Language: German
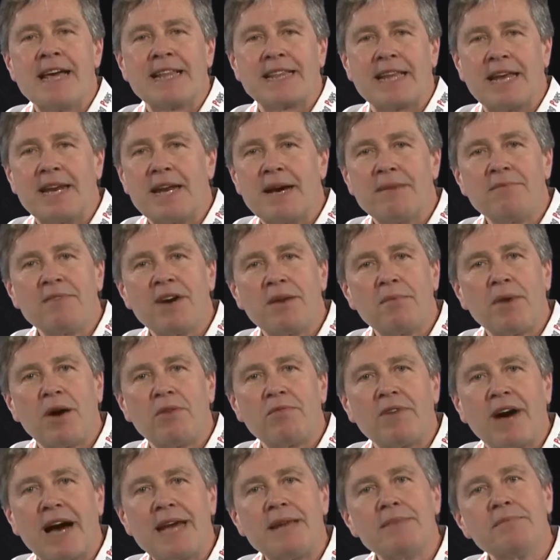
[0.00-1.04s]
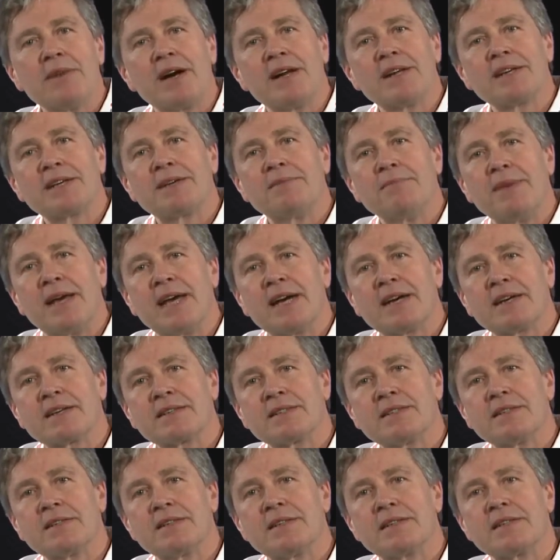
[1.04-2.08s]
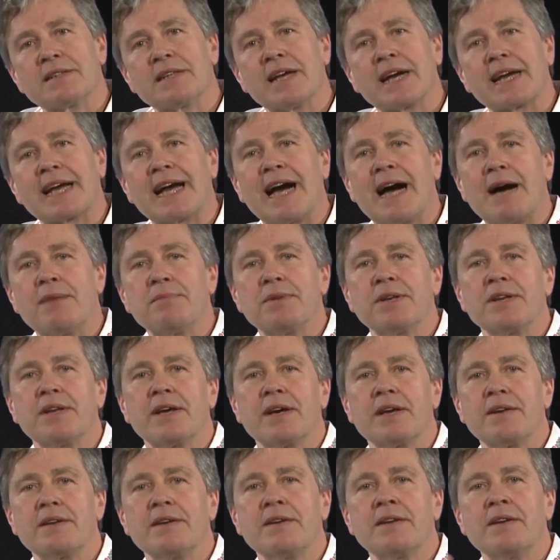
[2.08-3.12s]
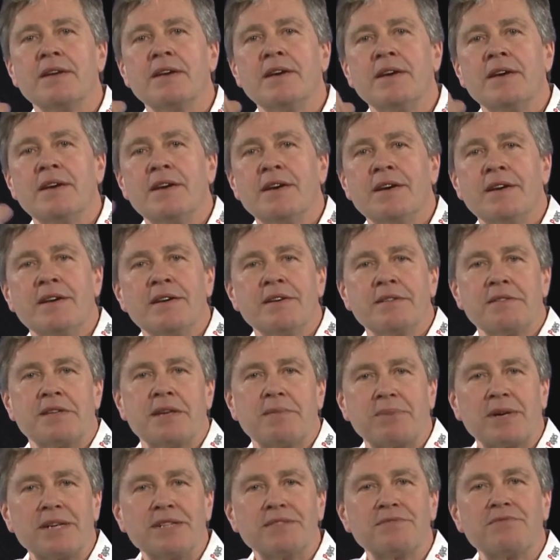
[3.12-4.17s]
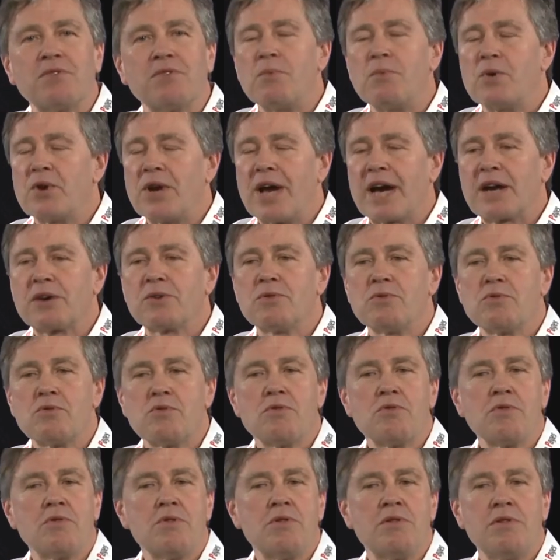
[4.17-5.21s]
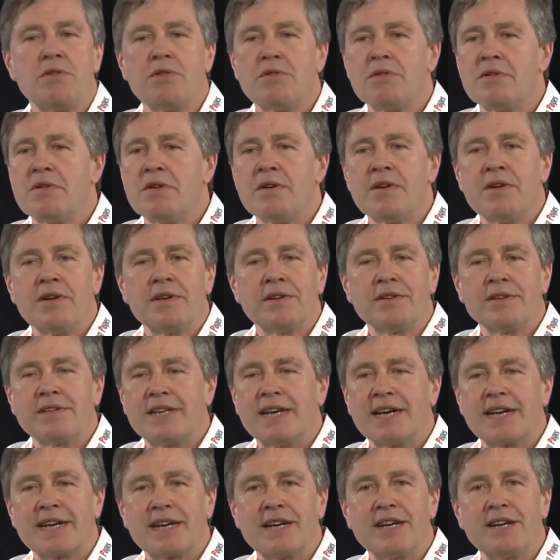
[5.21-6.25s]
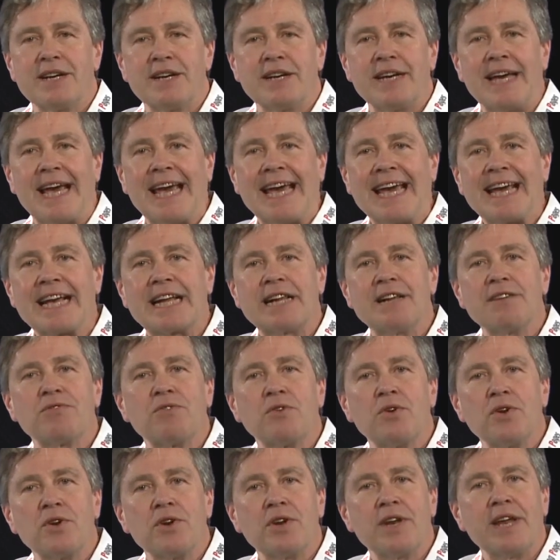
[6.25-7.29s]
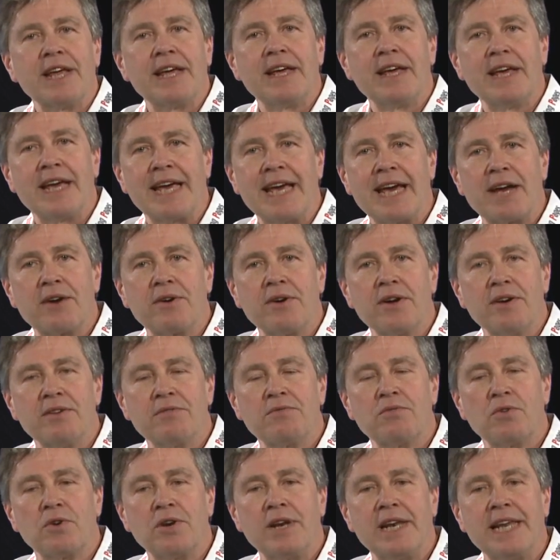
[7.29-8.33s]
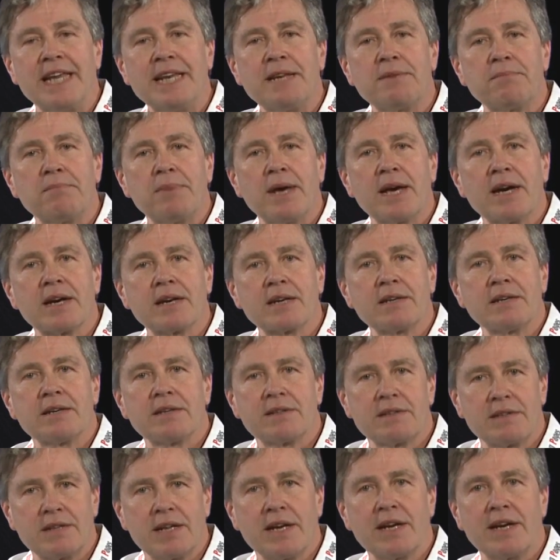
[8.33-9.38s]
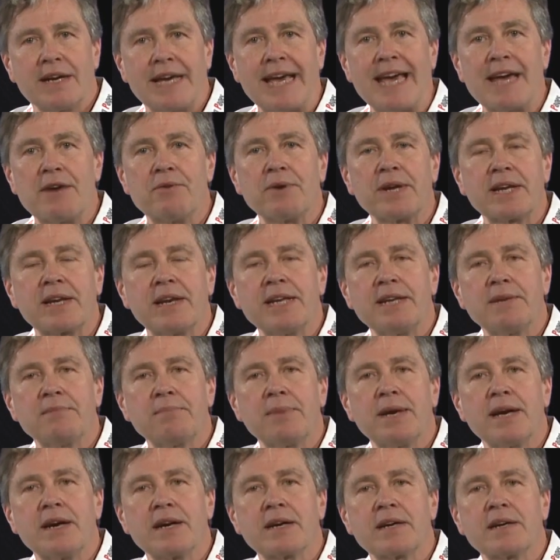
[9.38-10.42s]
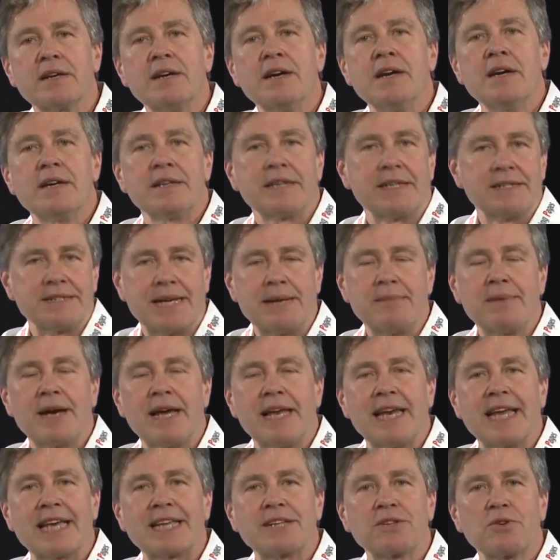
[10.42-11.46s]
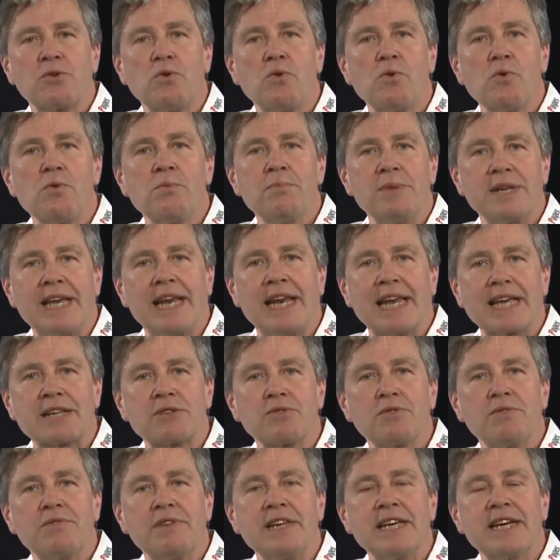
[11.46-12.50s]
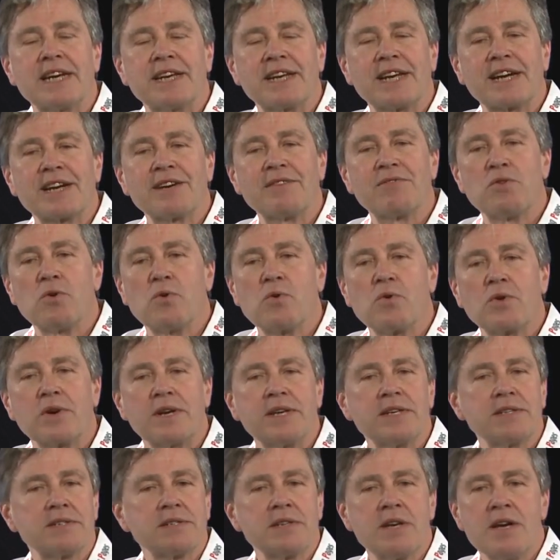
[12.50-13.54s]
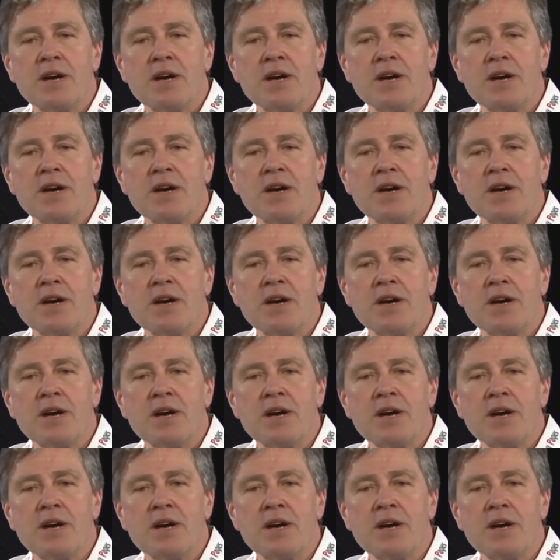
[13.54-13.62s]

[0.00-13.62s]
Dann haben wir aber auf einmal gemerkt, da kamen dann der Prinz Monaco, der Enkel von, er von Lindberg, der Eric Lindberg, der selber Elektro mit Elektrofliegern dann geflogen ist.